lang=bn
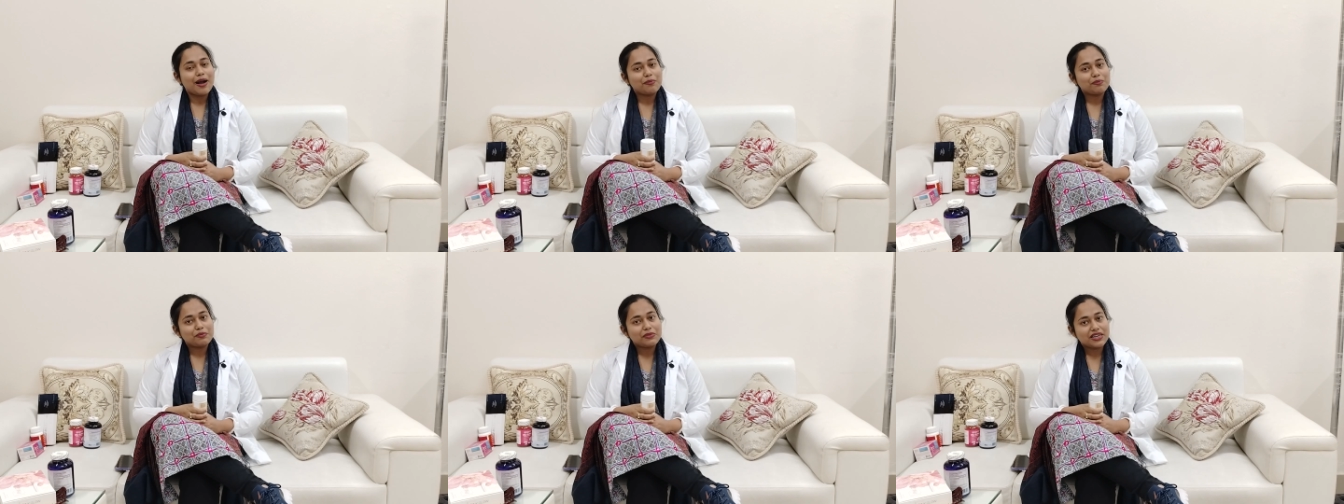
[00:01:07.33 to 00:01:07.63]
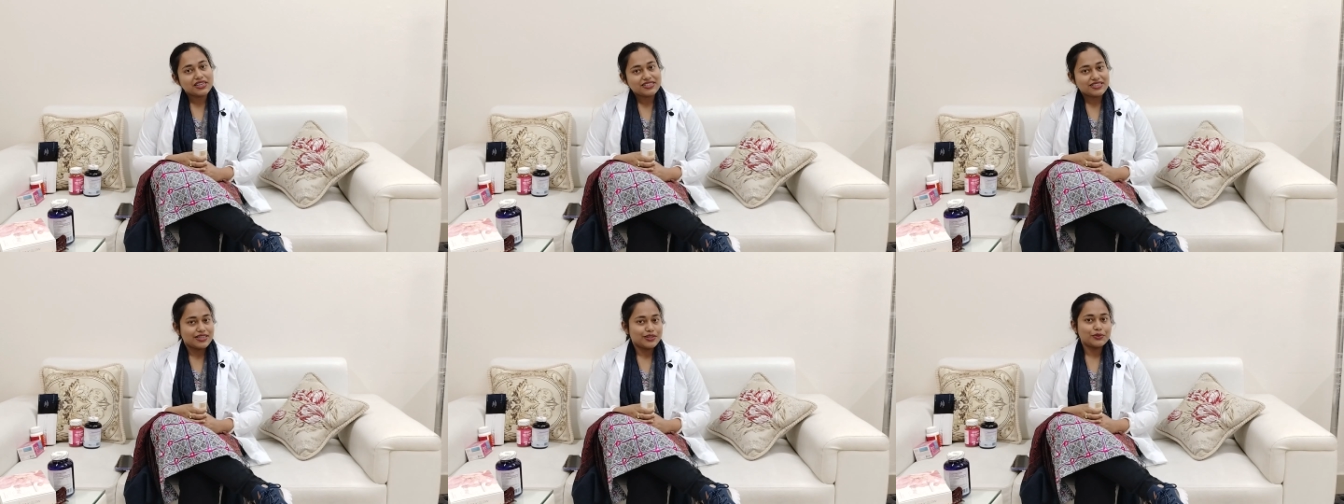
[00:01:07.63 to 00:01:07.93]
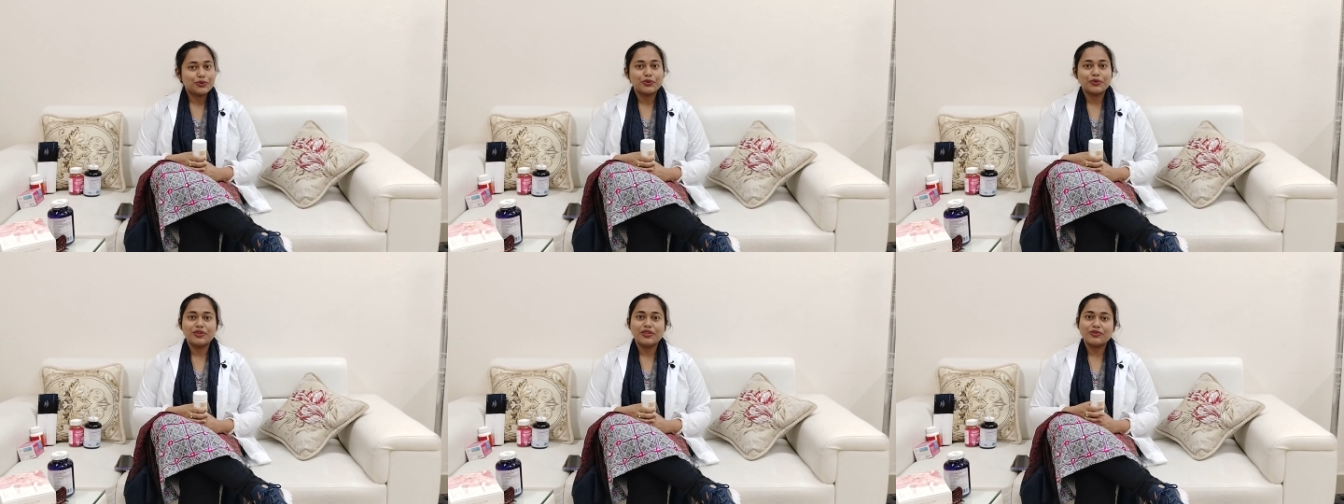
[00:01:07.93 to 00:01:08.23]
আমরা
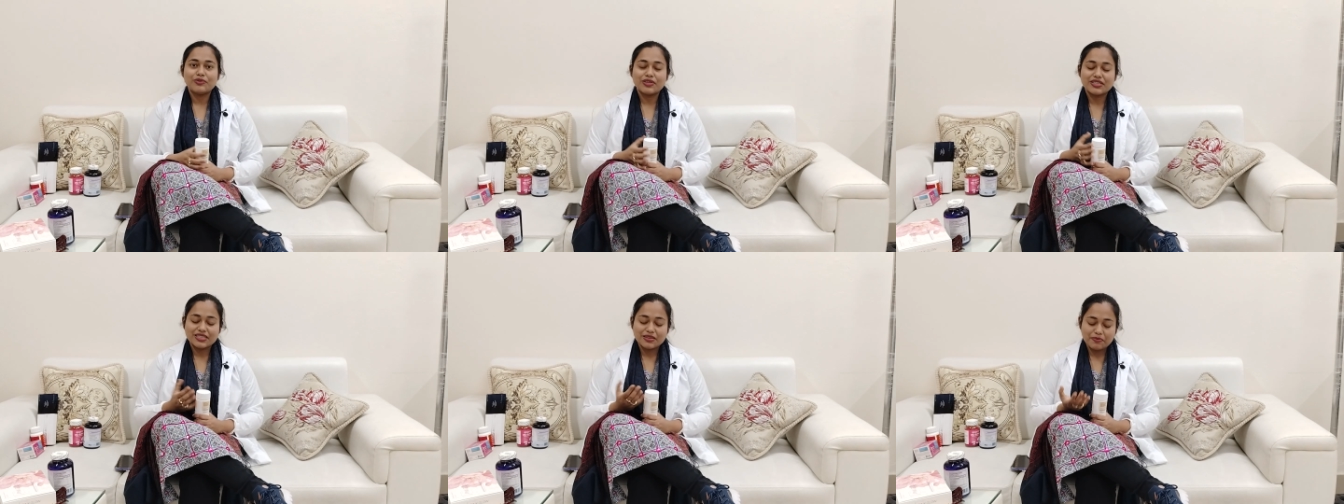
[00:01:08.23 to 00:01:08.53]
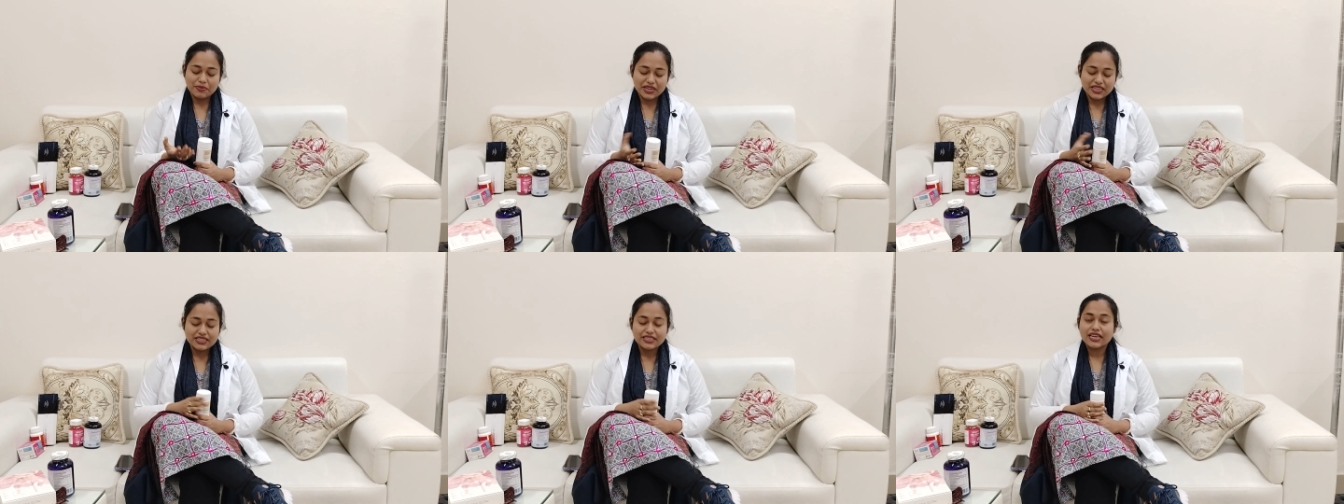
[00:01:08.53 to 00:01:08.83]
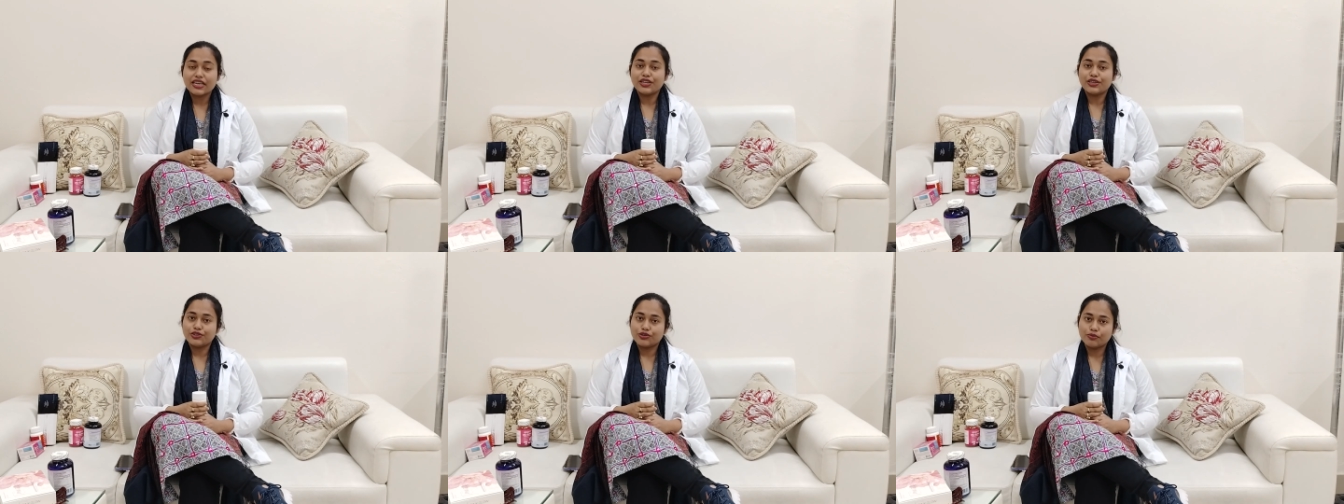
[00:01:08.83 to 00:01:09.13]
সাধারণত ইউএসএ
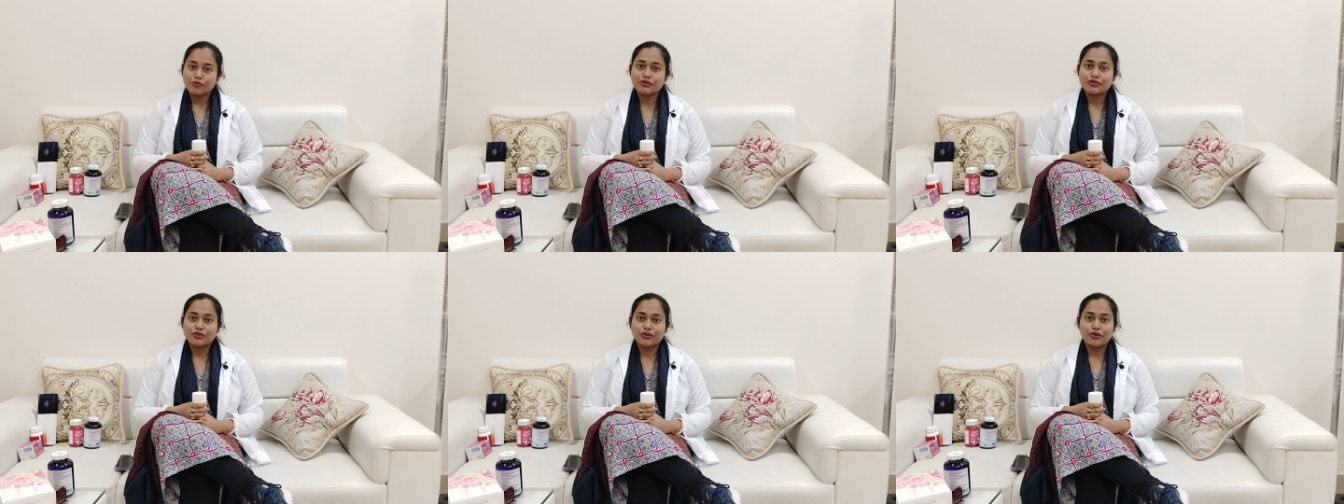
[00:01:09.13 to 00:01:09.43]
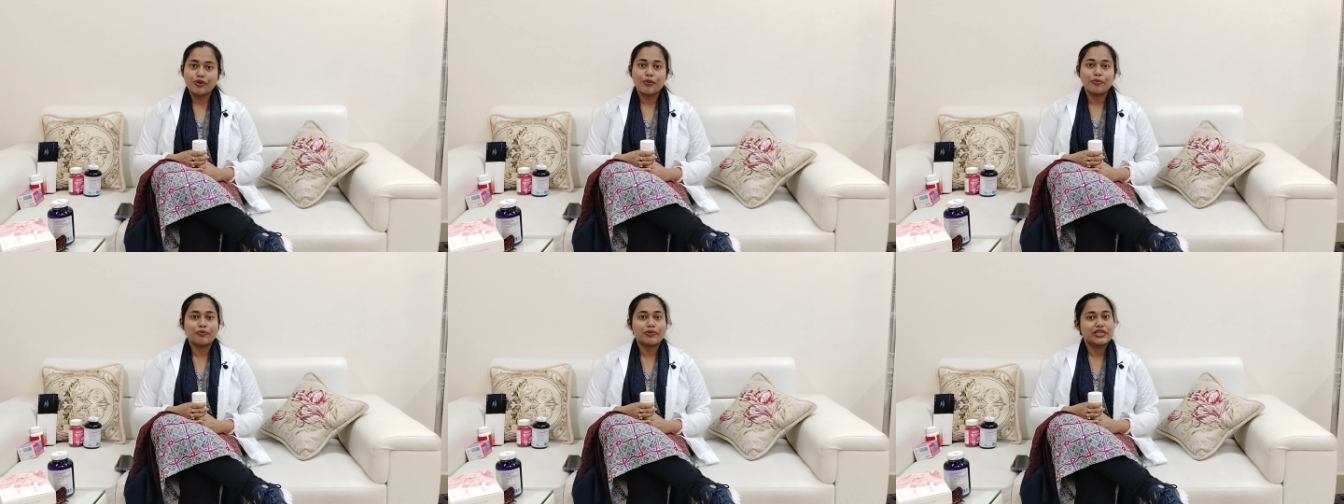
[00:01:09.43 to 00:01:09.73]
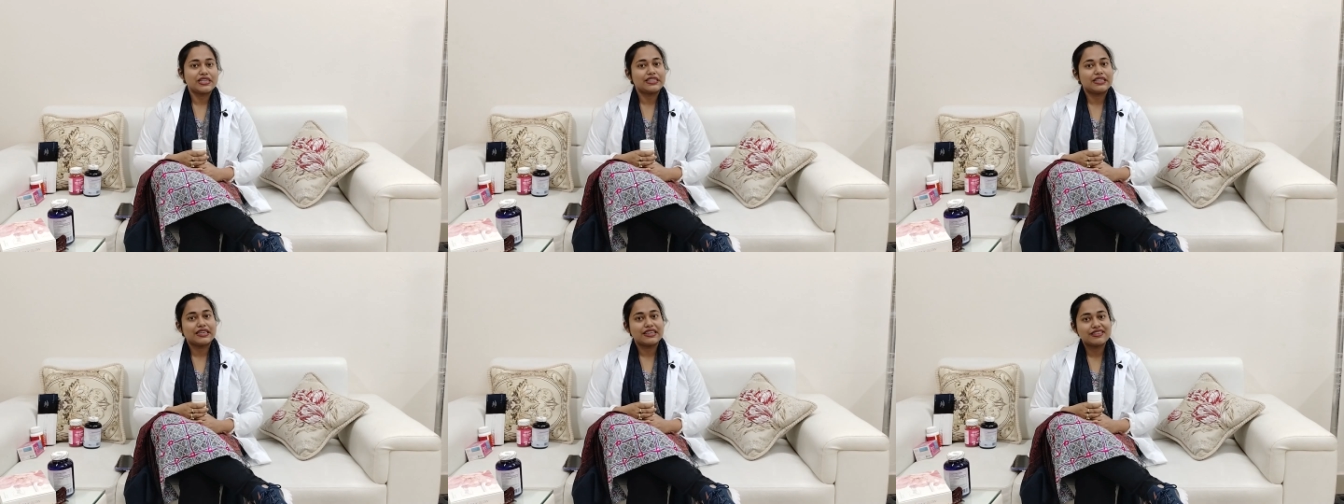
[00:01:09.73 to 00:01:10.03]
বেসড এই সমস্ত
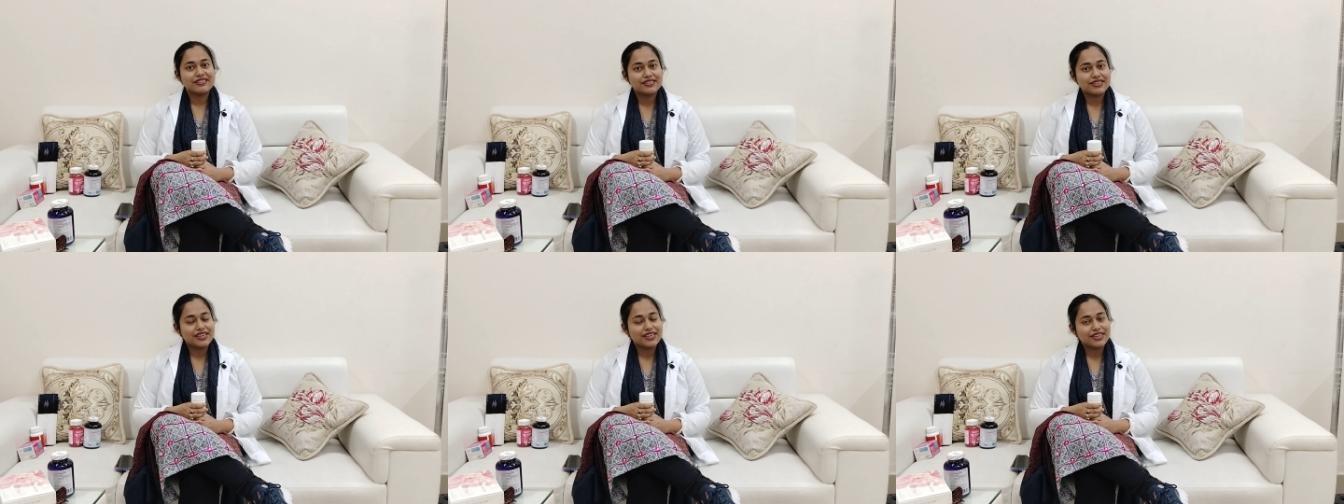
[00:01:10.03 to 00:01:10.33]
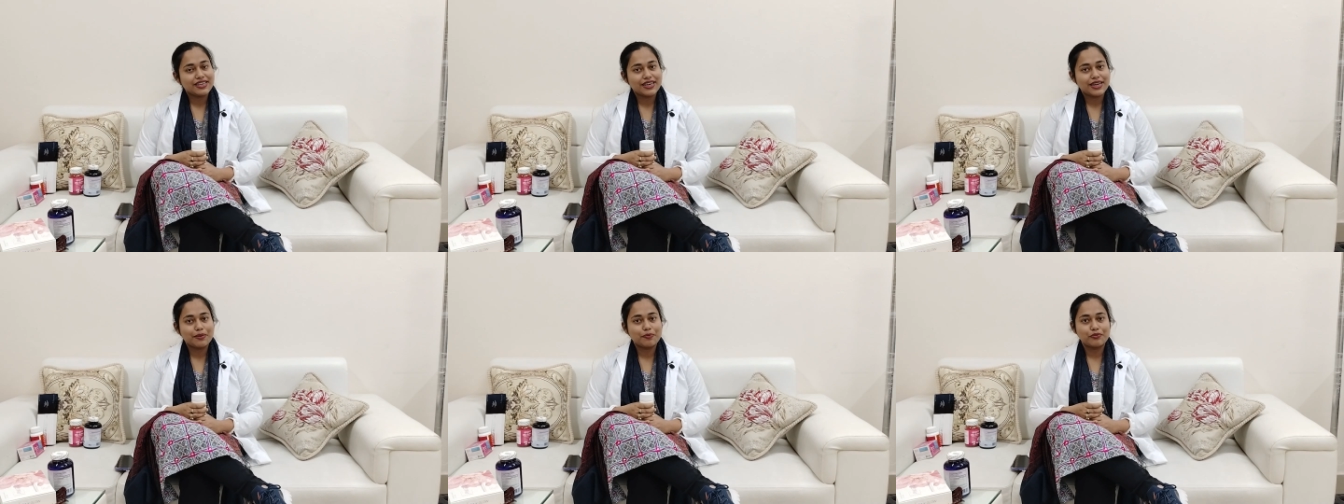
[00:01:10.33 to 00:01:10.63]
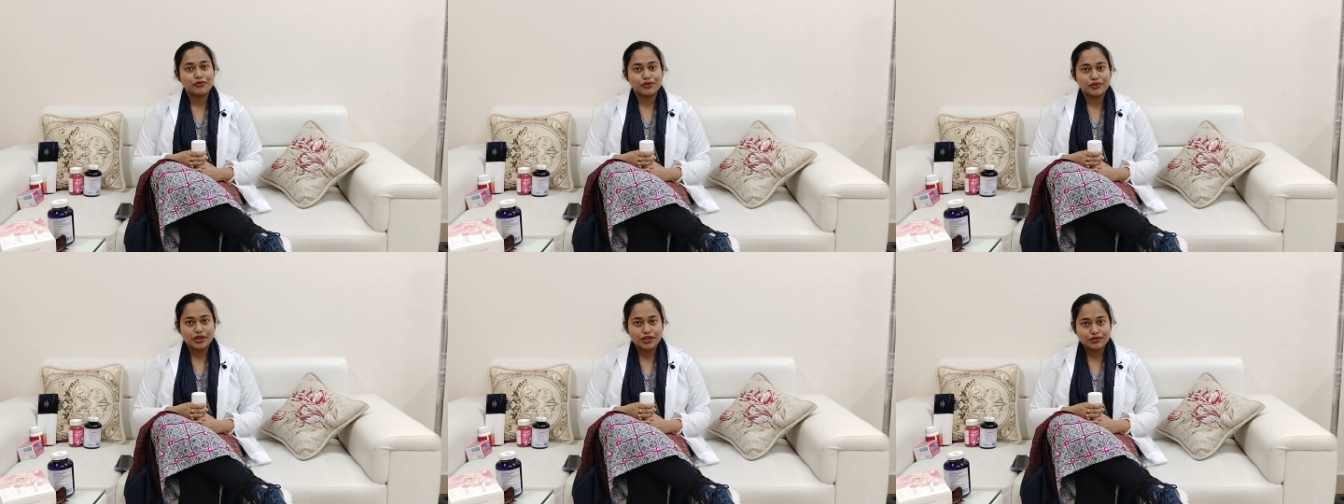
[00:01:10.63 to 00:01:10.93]
কোম্পানি থেকে স্কিন
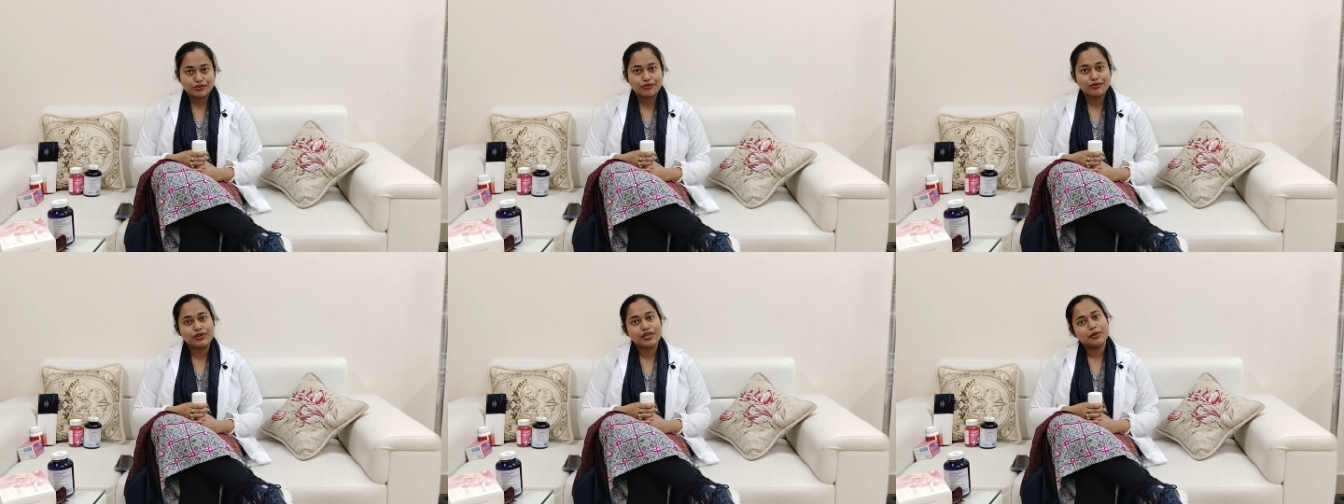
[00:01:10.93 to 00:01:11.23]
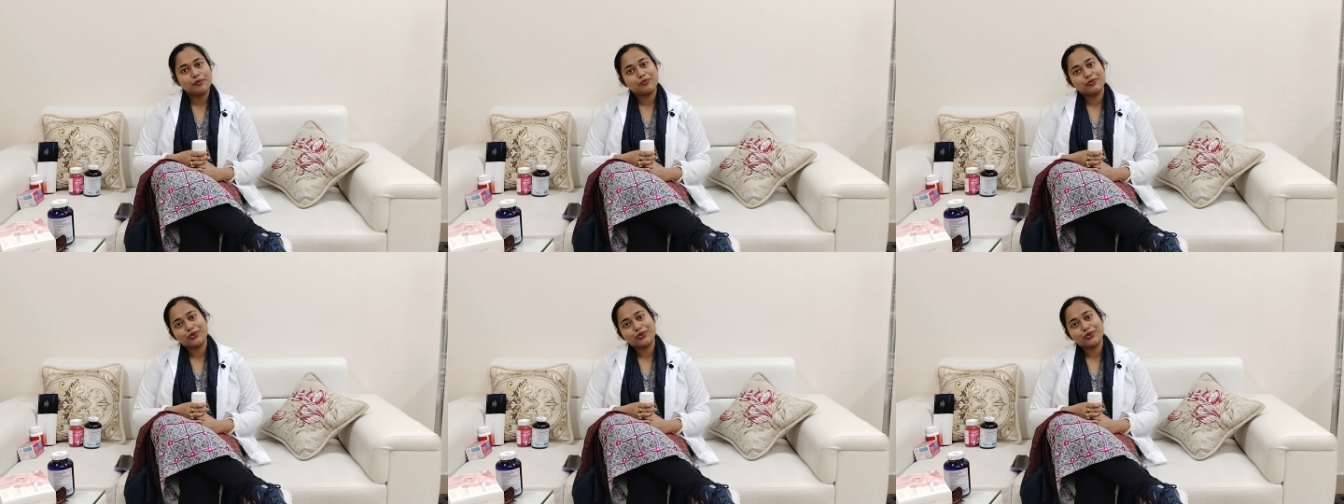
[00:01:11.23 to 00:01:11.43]
কেয়ার প্রোডাক্টগুলো